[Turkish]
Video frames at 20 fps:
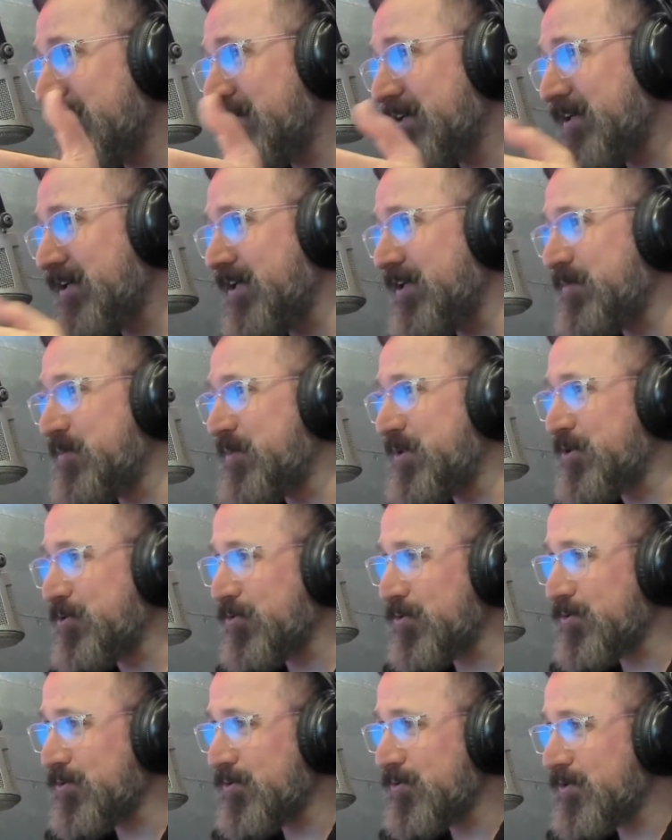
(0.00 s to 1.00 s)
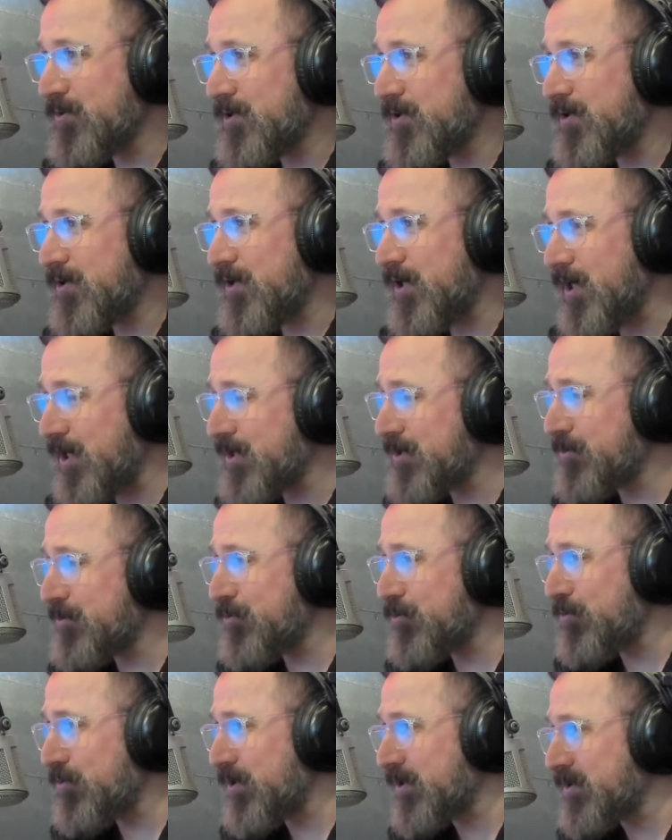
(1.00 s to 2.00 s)
emin ol aynı
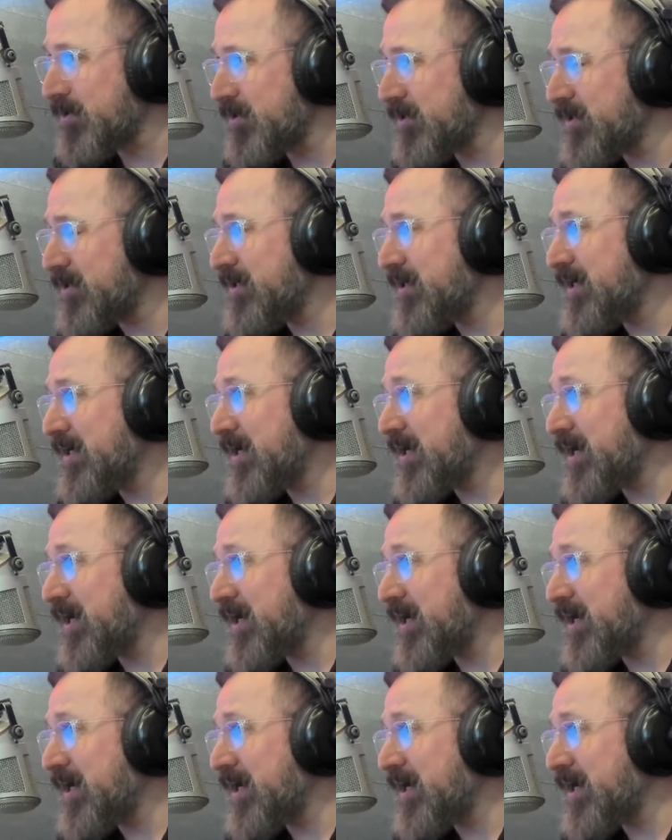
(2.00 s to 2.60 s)
oranda